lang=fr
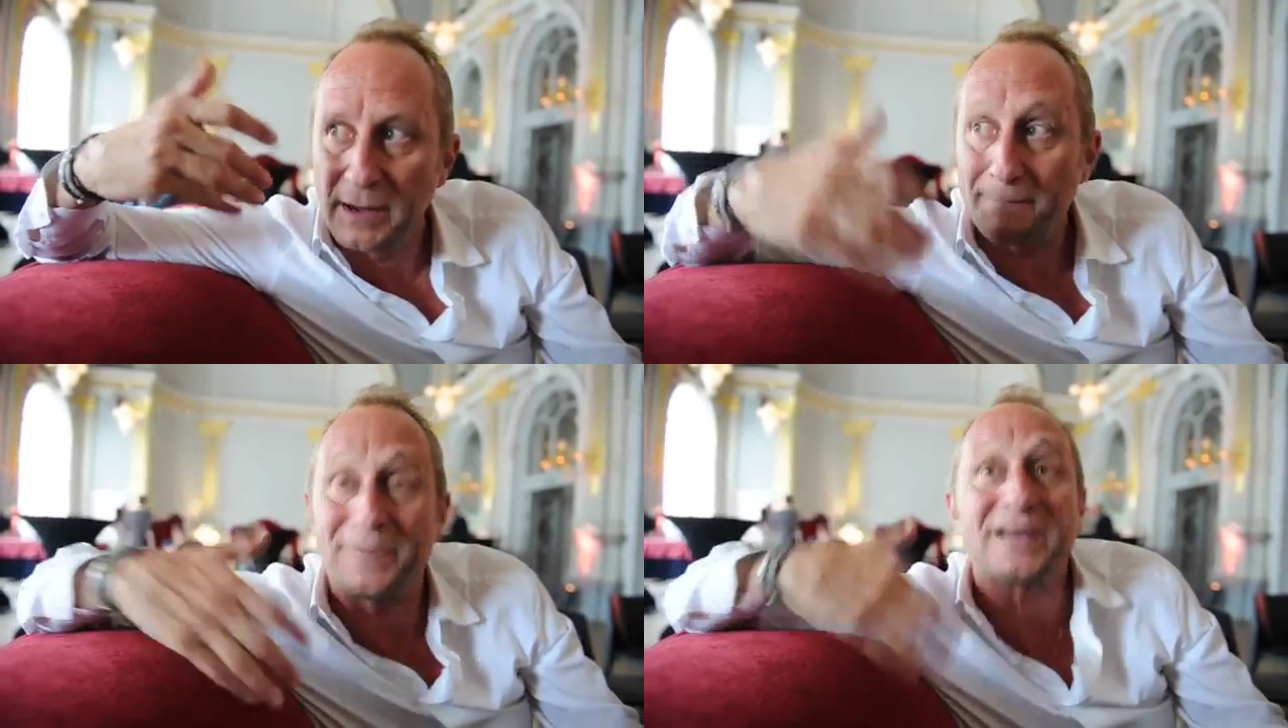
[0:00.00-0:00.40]

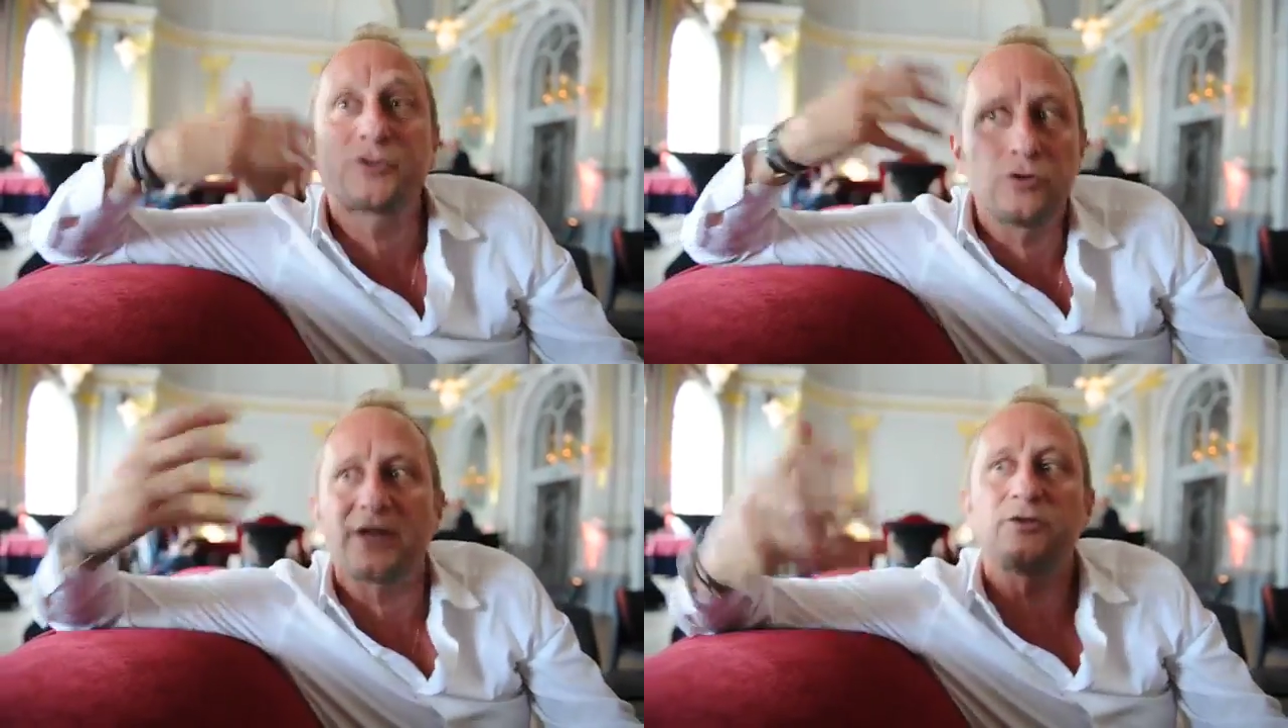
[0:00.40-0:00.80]
parce
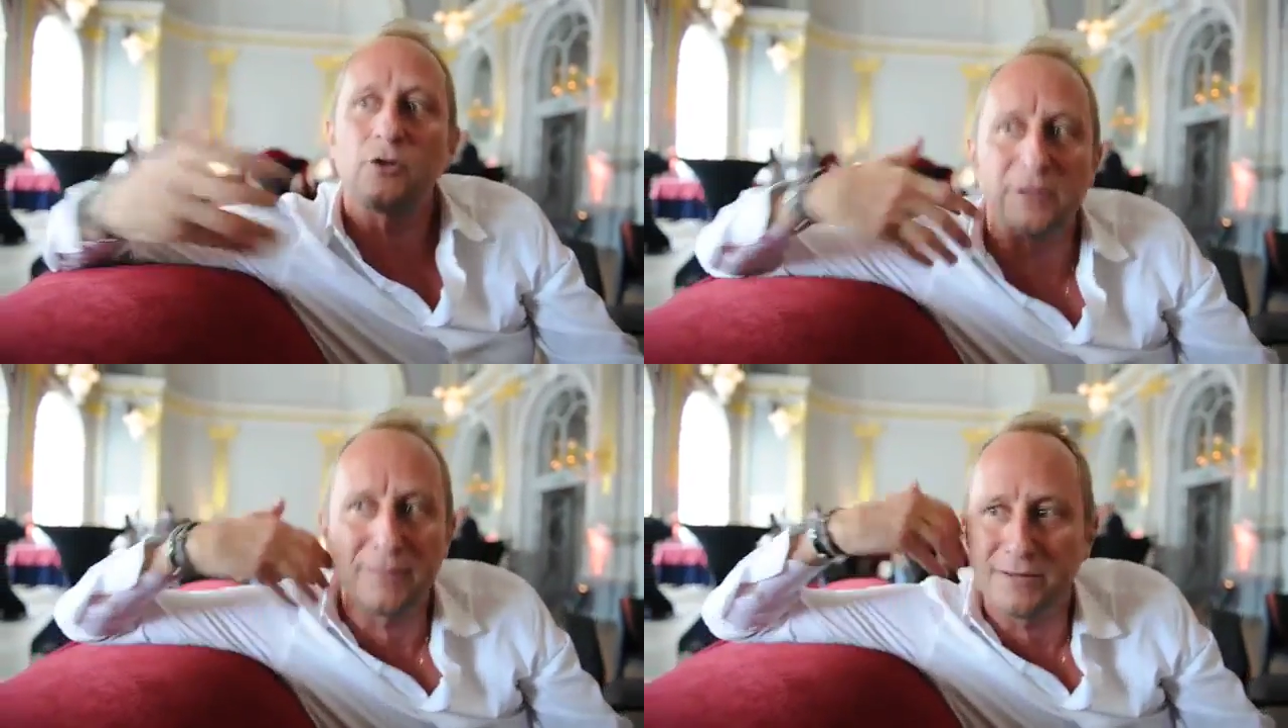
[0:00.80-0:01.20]
que
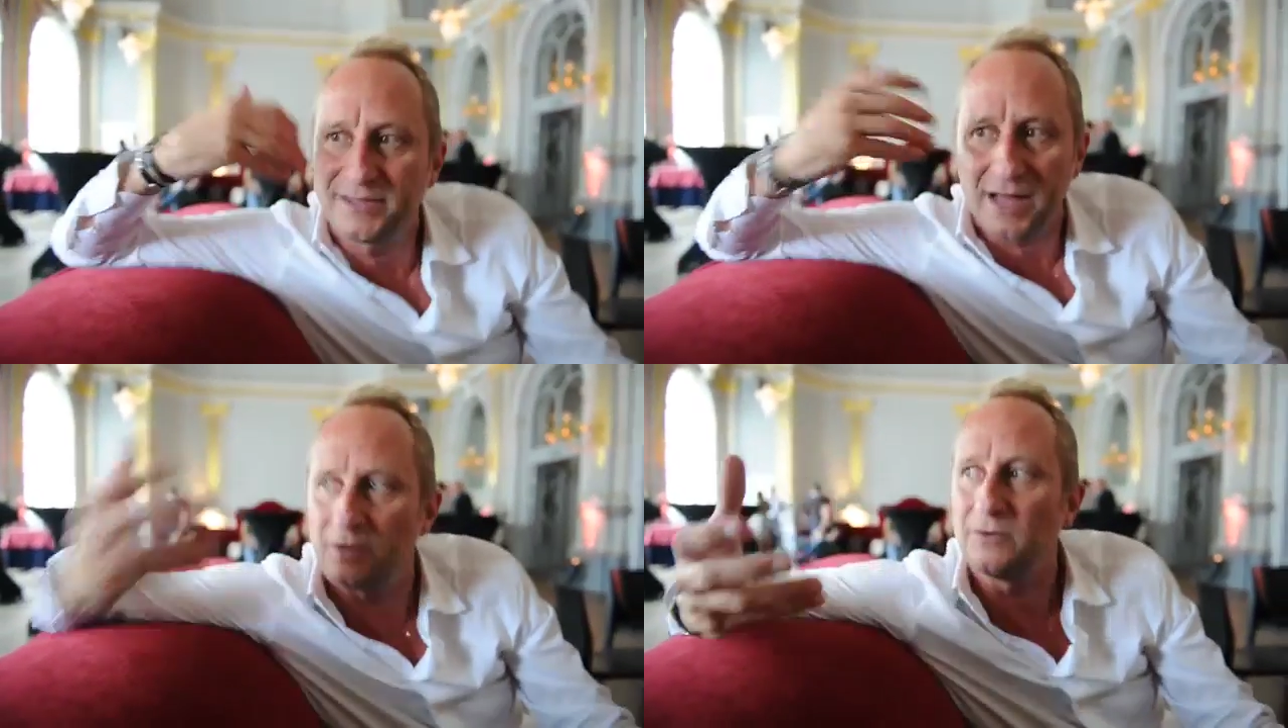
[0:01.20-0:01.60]
l'acteur, il met une
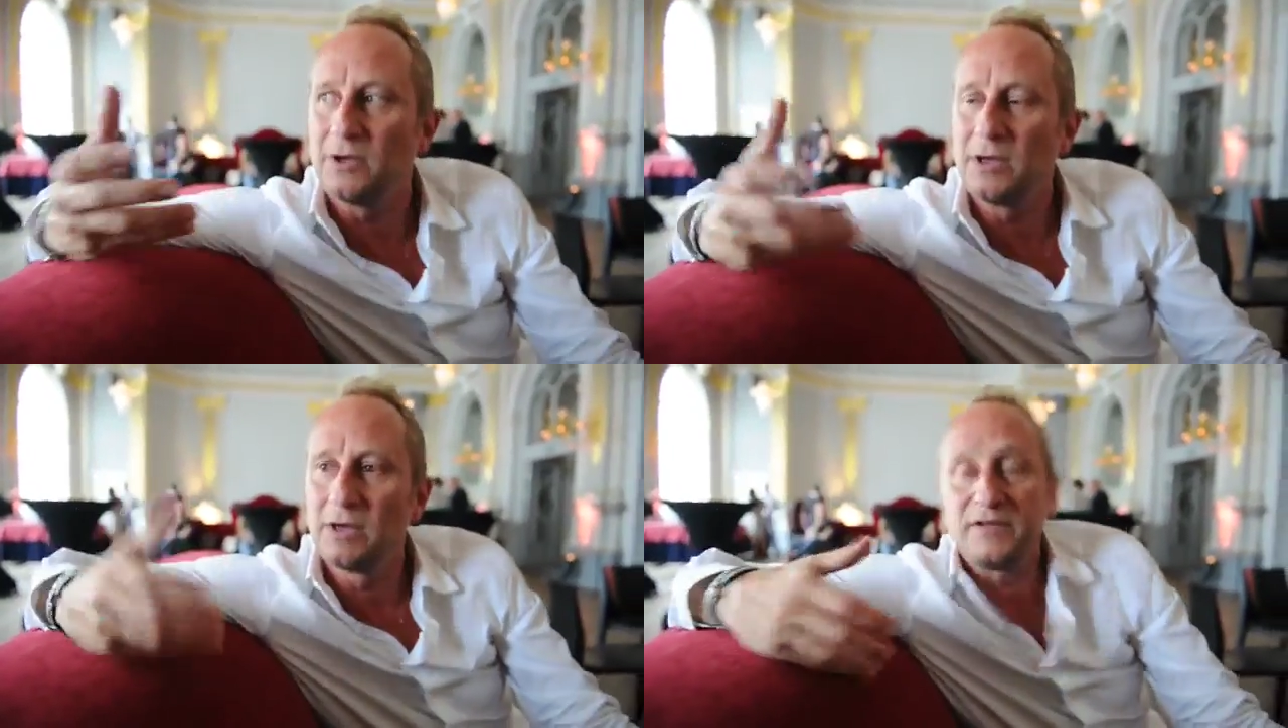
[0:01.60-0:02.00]
telle. Vous
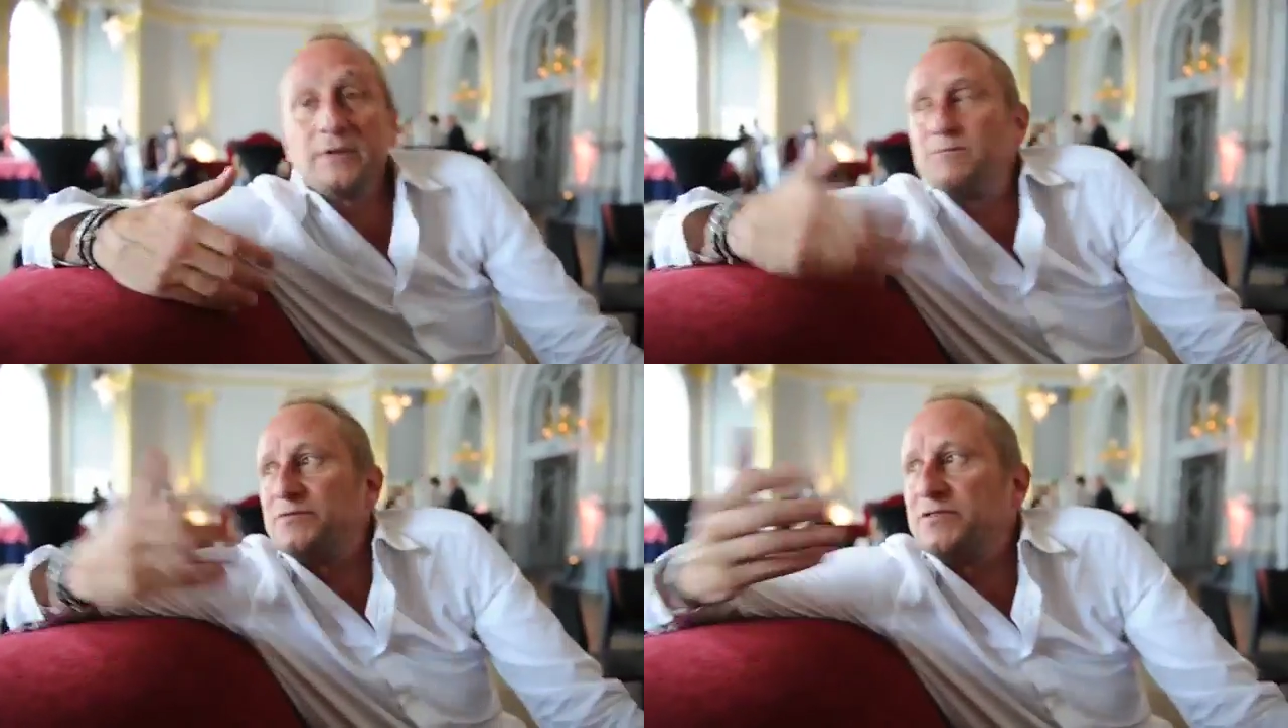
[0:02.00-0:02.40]

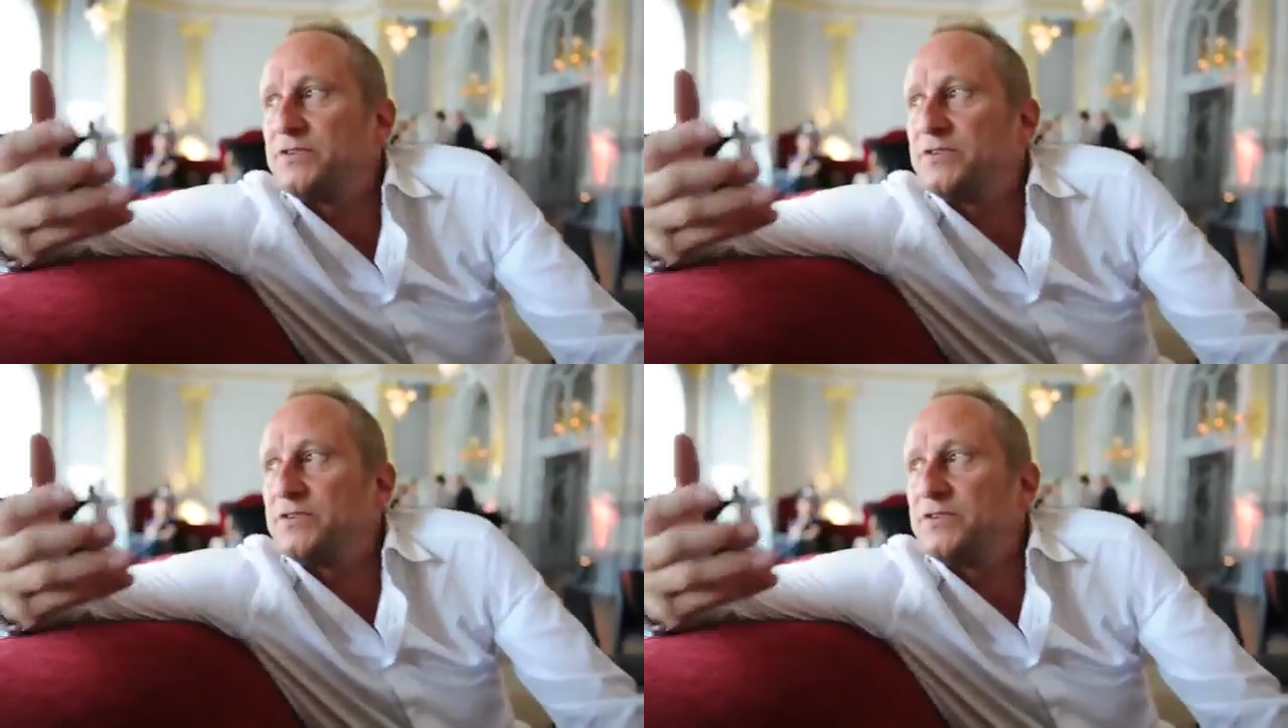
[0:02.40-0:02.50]
savez, si